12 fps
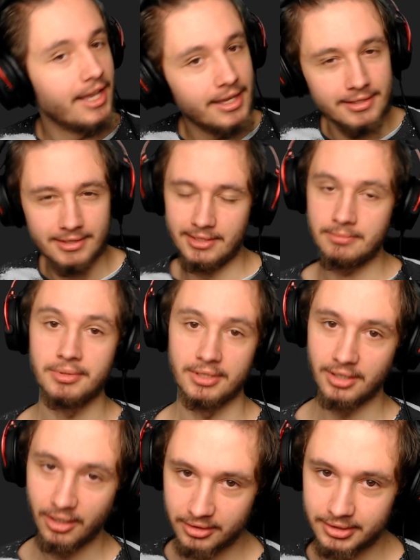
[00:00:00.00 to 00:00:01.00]
SCP
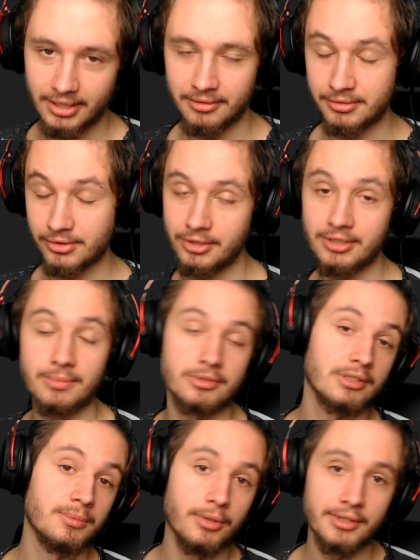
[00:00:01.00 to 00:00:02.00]
Lockdown, czyli na
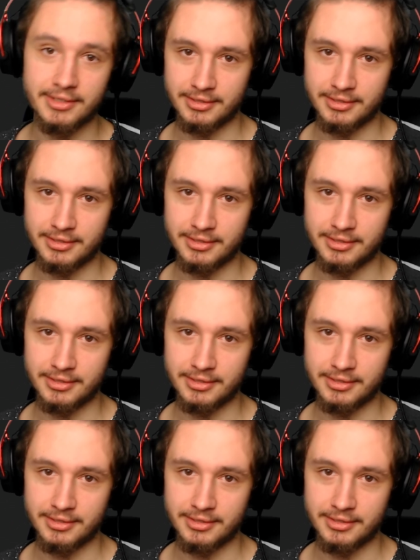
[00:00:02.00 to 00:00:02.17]
przykład moda,